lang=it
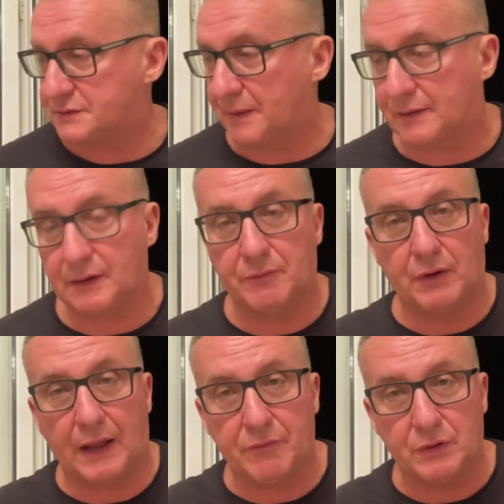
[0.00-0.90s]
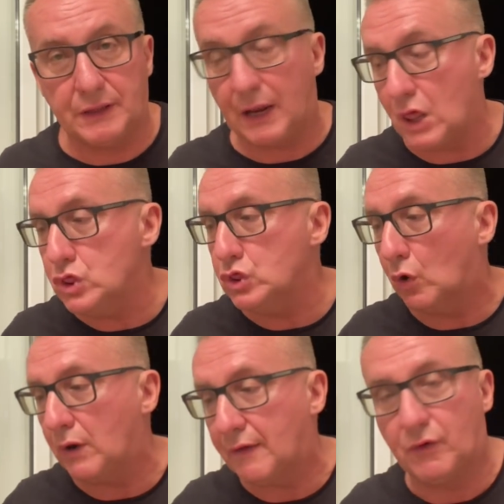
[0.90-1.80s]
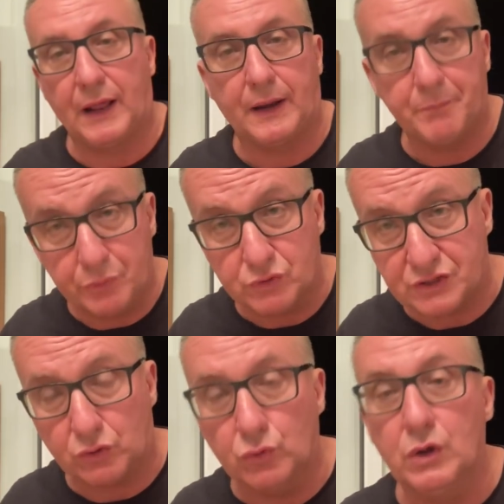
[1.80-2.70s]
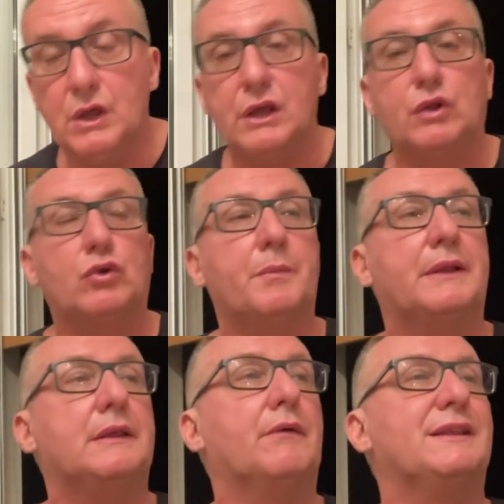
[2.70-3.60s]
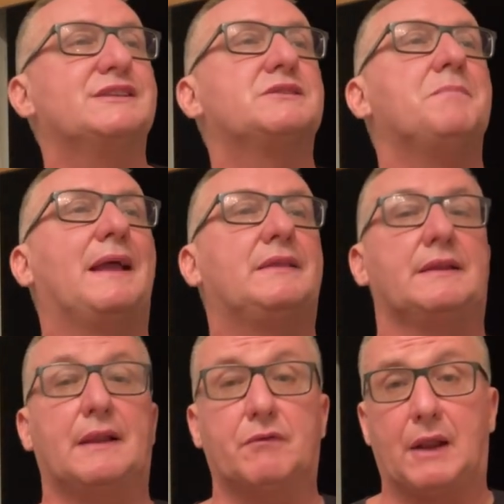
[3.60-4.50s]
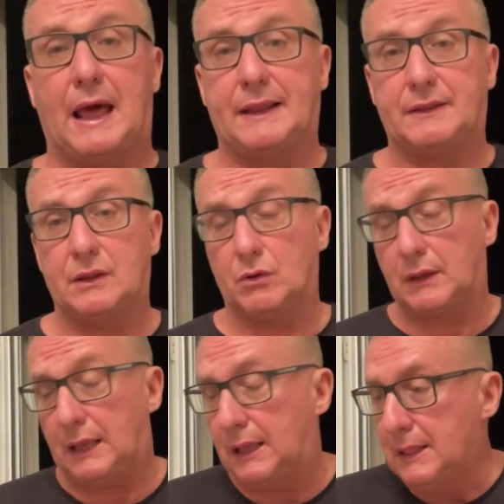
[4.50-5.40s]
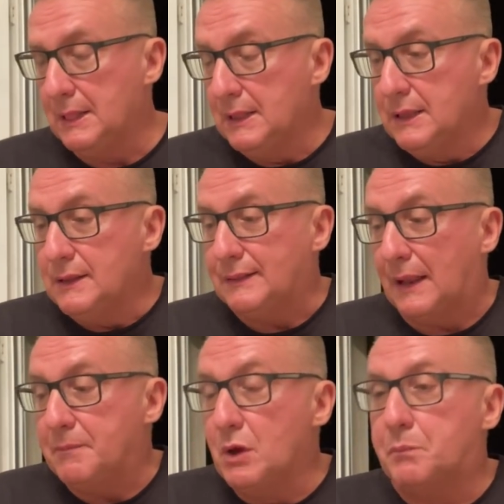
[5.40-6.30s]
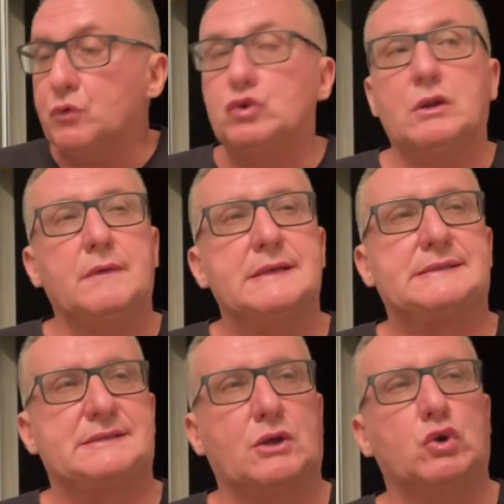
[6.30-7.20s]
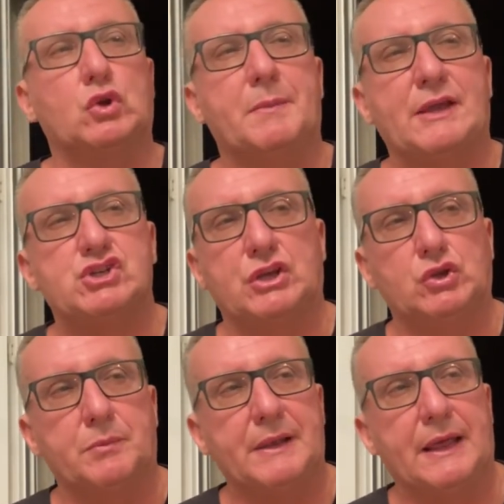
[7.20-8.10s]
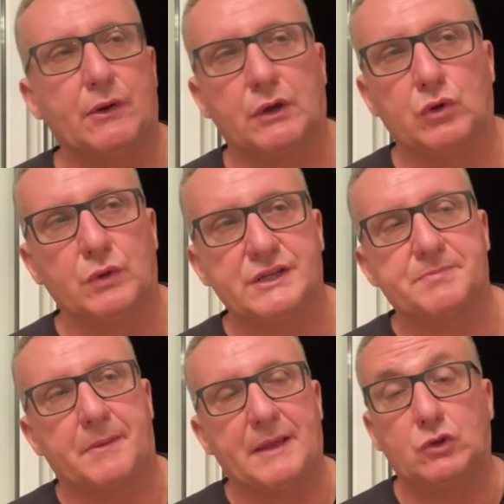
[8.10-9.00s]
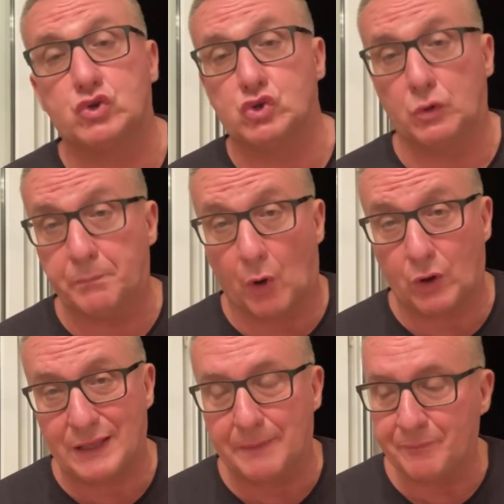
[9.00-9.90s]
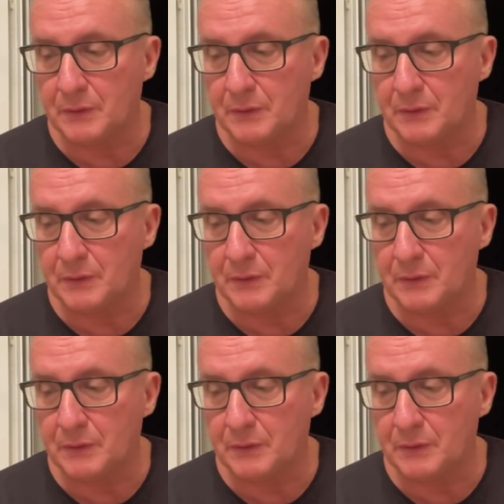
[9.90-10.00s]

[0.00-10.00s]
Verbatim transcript: Smettere di lavorare vuol dire non lavorare più. Se tu il tuo obiettivo è di smettere di lavorare, ti dico che dal mio punto di vista, secondo me 100.000 euro che tu hai risparmiato sono pochi.